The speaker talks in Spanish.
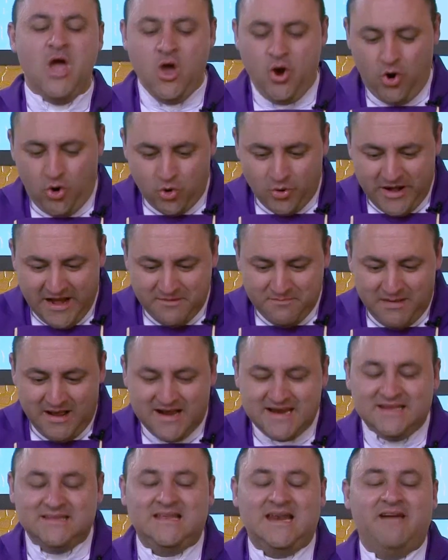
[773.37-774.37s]
o una
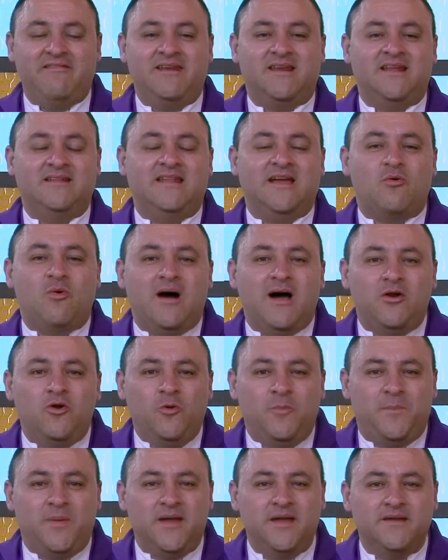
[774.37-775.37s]
imagen de la Virgen de
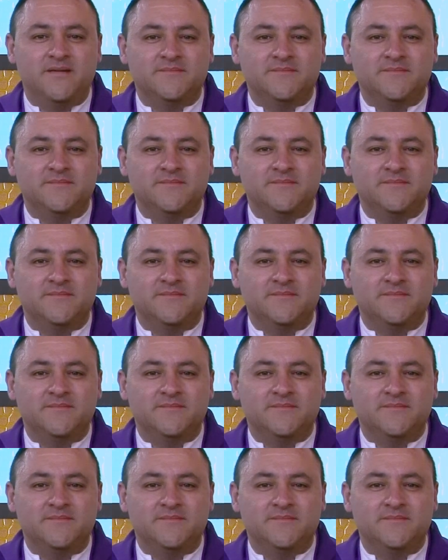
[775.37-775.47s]
Guadalupe,